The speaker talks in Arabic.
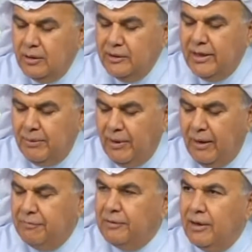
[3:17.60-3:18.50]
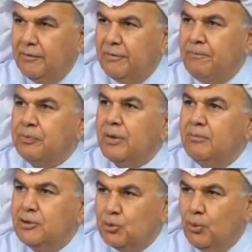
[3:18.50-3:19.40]
له أبعاد ثلاثة
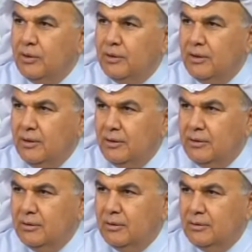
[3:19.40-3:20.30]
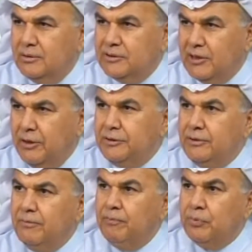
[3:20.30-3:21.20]
مشروع
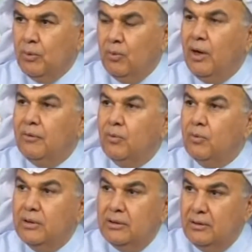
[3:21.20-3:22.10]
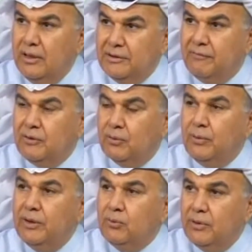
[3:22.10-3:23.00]
إنساني وهذا هو الهدف
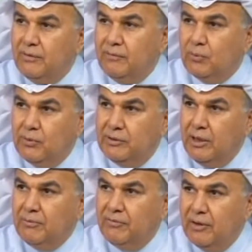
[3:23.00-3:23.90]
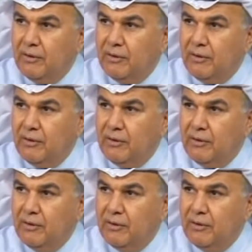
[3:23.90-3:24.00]
الكويت وهدف الكويت دائما في